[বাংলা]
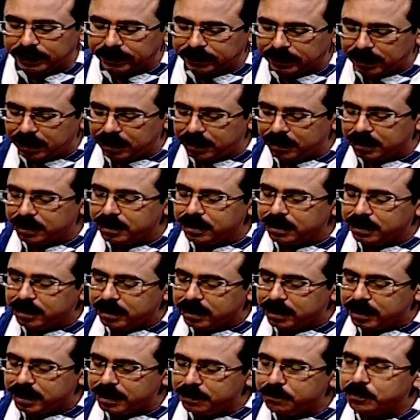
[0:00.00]
নেতা
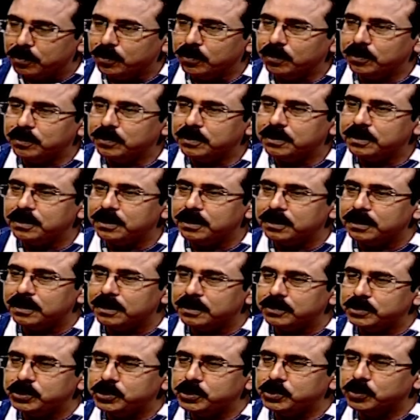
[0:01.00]
এবং
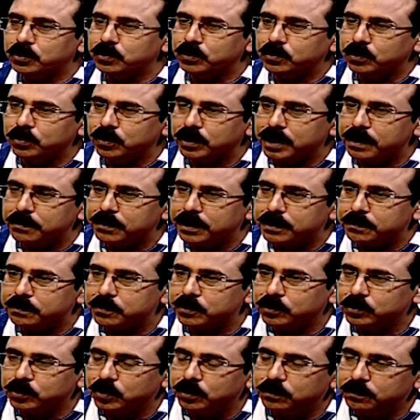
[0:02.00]
শঙ্কুকে আমার
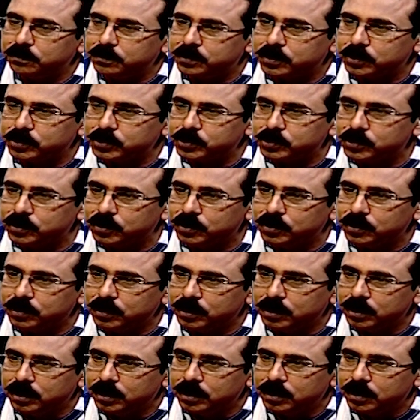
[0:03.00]
প্রথম প্রশ্ন
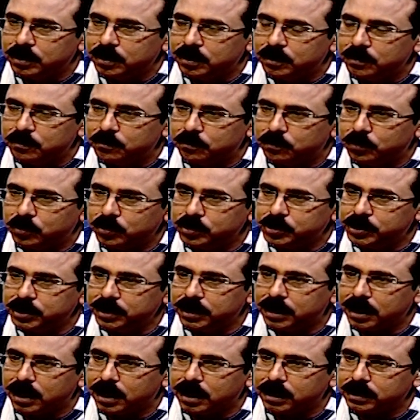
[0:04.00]

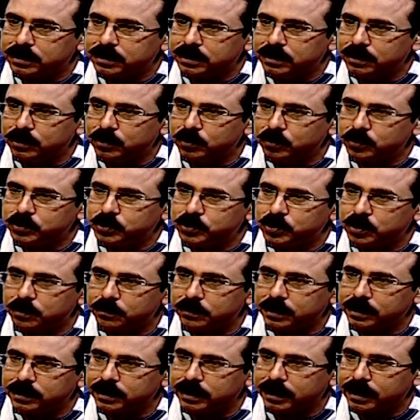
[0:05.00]
বসিরহাট
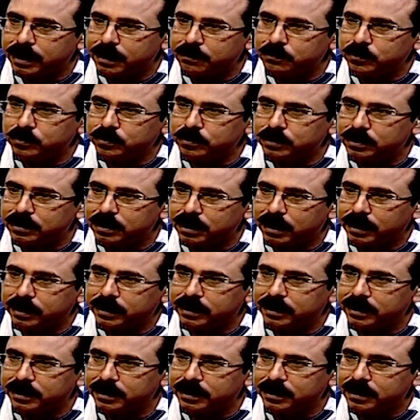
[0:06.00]
লোকসভাটা কেমন
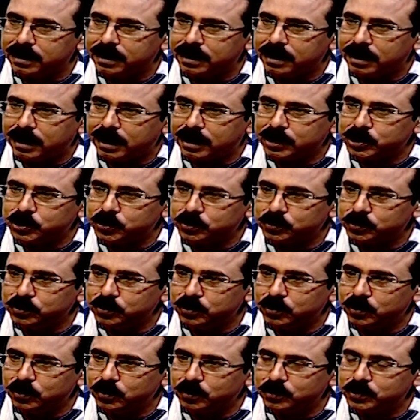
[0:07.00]
লাগে আসন্ন
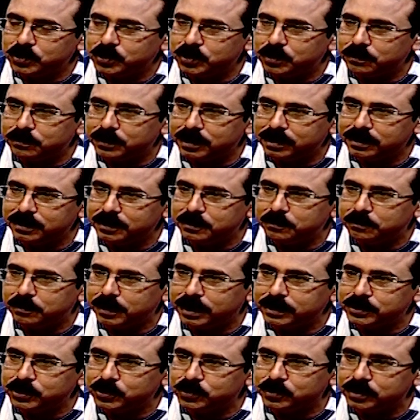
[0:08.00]
লোকসভা
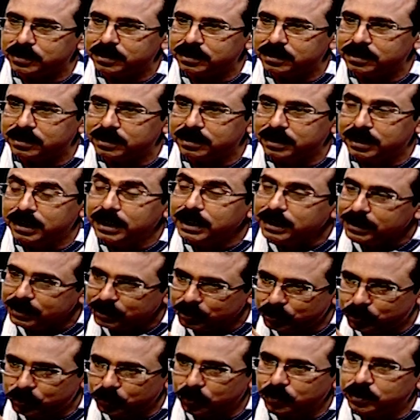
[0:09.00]
নির্বাচনে
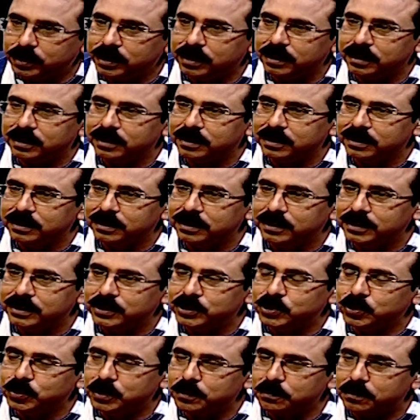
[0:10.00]
যদি
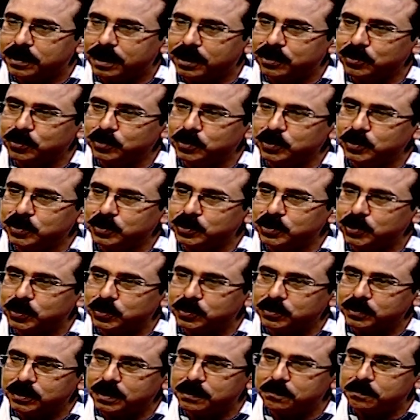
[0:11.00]
যদি ভারতীয়
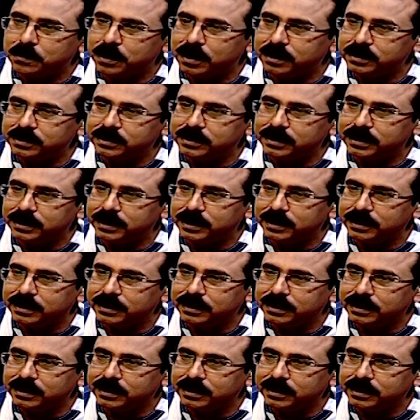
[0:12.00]
জনতা পার্টিকে